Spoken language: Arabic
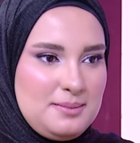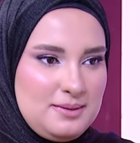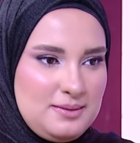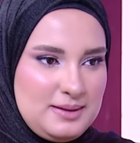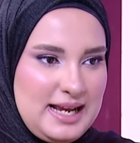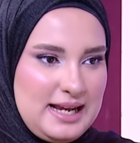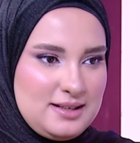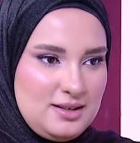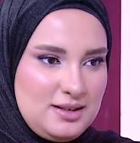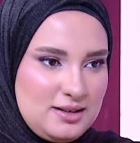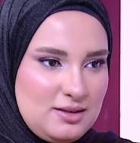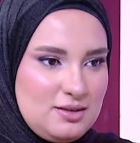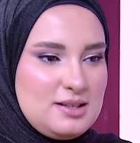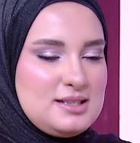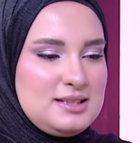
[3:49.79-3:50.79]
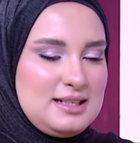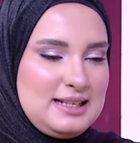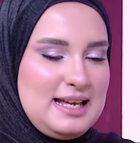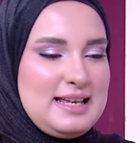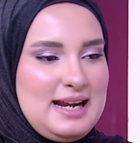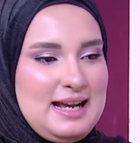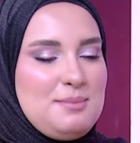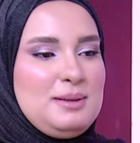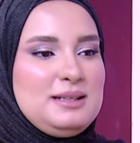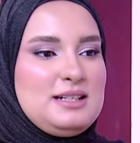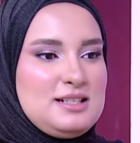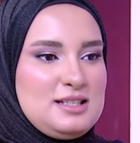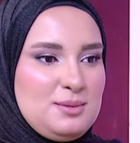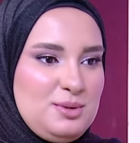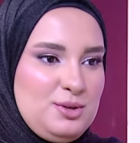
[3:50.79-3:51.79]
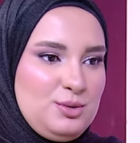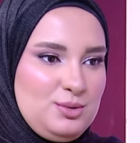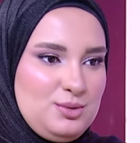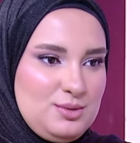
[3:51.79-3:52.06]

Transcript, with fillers: يعني قصه دايره عن مدرسه برضو